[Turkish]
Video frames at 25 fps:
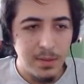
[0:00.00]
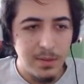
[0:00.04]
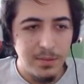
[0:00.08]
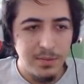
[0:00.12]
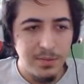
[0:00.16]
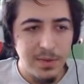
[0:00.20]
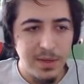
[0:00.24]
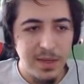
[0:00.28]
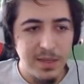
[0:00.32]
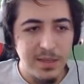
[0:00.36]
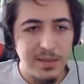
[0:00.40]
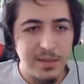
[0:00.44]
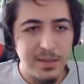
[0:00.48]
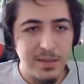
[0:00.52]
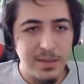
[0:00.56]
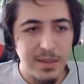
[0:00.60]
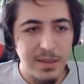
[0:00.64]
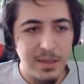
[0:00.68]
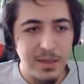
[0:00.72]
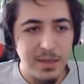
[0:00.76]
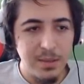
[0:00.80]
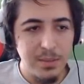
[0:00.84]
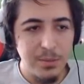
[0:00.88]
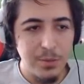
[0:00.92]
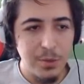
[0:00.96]
Vlad
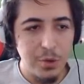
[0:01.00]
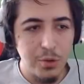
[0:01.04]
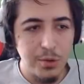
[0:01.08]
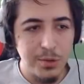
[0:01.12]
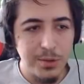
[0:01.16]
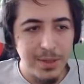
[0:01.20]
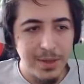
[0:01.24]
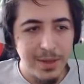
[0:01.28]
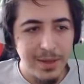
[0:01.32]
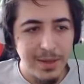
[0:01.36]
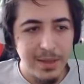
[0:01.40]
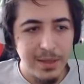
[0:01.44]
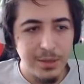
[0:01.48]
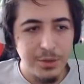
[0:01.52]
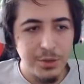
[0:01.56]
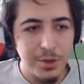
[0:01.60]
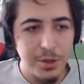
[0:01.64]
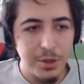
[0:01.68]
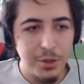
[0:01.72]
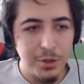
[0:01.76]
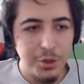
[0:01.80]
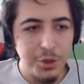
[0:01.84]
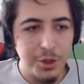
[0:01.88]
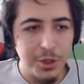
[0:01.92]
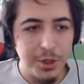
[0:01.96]
sanırım 9 değerden
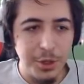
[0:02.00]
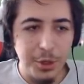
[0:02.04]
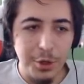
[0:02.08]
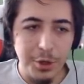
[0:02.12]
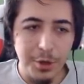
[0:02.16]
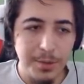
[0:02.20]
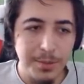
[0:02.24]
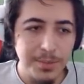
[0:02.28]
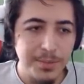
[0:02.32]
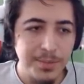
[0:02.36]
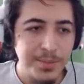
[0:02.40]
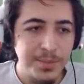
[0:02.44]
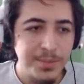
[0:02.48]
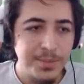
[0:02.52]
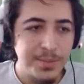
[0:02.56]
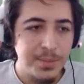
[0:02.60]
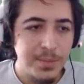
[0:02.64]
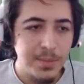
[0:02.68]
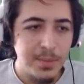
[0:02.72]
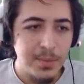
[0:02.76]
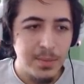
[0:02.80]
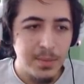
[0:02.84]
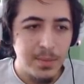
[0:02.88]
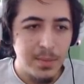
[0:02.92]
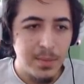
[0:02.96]
sonra güçleniyor.
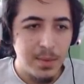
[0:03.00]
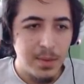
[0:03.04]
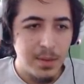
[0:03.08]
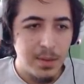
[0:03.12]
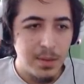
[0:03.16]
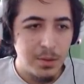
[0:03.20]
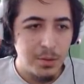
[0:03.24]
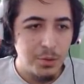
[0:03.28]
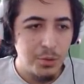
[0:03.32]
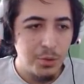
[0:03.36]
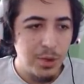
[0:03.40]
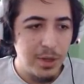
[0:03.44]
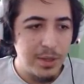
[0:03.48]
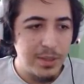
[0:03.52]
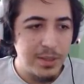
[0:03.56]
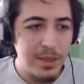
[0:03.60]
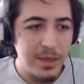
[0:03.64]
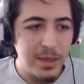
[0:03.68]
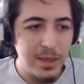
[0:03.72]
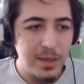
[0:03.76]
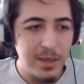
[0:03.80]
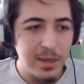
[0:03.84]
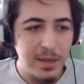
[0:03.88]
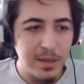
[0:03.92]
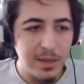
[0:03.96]
Q
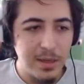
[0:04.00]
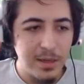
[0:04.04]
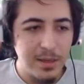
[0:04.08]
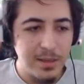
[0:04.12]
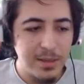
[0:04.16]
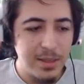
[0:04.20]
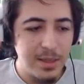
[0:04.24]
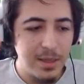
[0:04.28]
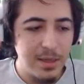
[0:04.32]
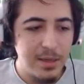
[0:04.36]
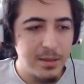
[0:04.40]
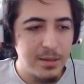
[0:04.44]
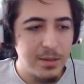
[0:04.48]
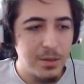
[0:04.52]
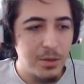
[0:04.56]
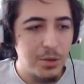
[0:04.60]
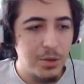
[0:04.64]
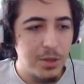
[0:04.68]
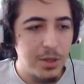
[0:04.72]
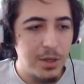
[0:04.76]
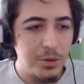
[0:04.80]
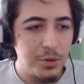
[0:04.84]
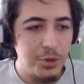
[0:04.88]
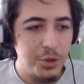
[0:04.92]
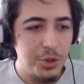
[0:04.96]
yeteneği ne kadar hızlı gelirse o
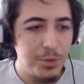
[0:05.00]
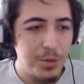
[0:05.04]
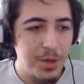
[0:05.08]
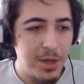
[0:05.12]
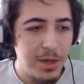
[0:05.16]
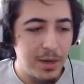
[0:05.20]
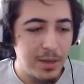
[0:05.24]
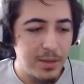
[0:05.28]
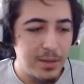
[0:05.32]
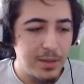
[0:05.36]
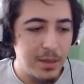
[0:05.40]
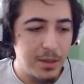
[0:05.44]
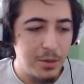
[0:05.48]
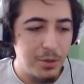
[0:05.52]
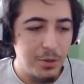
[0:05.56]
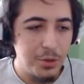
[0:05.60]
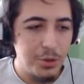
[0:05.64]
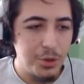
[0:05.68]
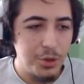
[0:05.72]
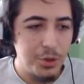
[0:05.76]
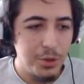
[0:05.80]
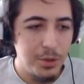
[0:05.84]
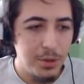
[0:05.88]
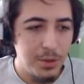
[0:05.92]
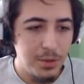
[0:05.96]
kadar güçlü bir karaktere
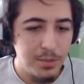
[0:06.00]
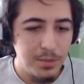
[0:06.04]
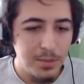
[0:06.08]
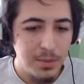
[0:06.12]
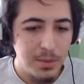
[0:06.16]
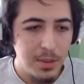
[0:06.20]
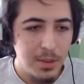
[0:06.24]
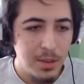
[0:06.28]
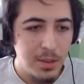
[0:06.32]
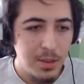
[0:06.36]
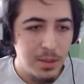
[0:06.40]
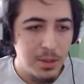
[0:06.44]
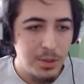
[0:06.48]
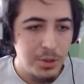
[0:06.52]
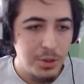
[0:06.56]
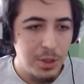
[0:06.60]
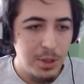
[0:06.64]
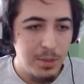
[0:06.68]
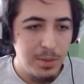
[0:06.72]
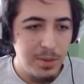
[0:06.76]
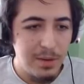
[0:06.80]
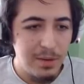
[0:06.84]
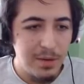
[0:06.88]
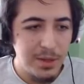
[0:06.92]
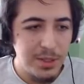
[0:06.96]
dönüşüyor.
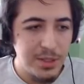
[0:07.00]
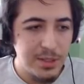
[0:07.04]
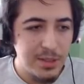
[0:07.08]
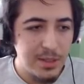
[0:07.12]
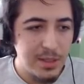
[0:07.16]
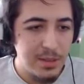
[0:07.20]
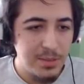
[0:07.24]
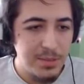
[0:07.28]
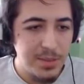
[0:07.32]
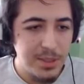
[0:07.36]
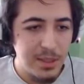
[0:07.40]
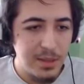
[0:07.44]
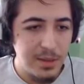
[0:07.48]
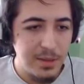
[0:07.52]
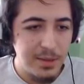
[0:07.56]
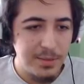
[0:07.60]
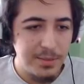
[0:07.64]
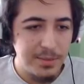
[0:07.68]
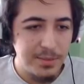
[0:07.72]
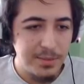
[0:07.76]
Şöyle bir yavaşlatalım seni.